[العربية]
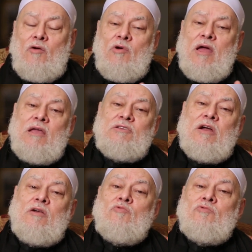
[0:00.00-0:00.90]

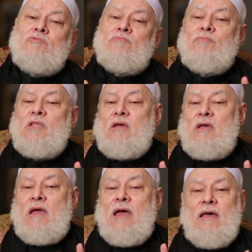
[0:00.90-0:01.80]
ويجعل
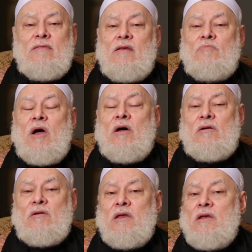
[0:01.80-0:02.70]
هذا
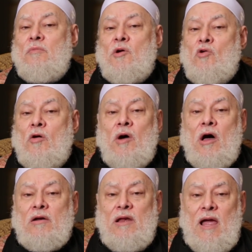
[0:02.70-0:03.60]
البحر انما هو
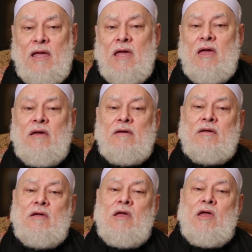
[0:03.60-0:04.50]
بحر الحياه
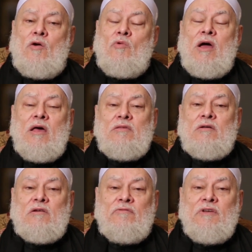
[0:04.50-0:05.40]

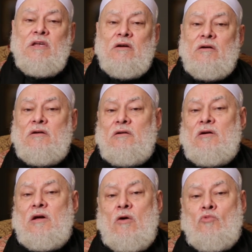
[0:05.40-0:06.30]
وهذا الرفيق
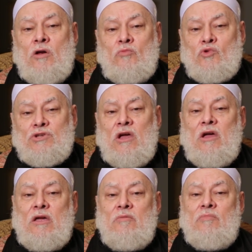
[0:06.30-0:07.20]

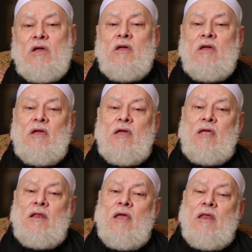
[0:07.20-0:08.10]
والمصاحب
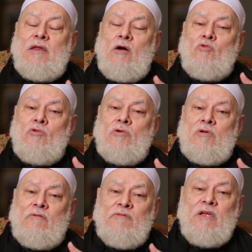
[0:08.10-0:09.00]
الا انه
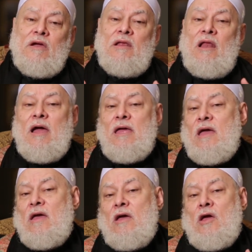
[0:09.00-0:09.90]
رفيق
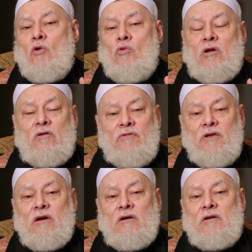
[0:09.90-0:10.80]
الحياه
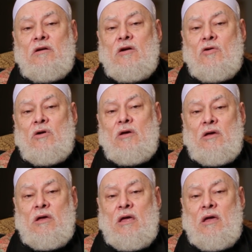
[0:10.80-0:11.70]
ورفيق
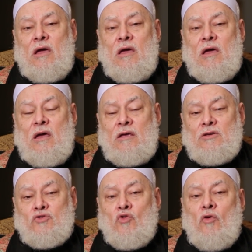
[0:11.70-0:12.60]
آه، آه،
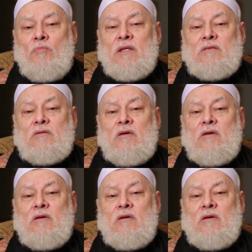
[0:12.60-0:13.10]
آه، صحبه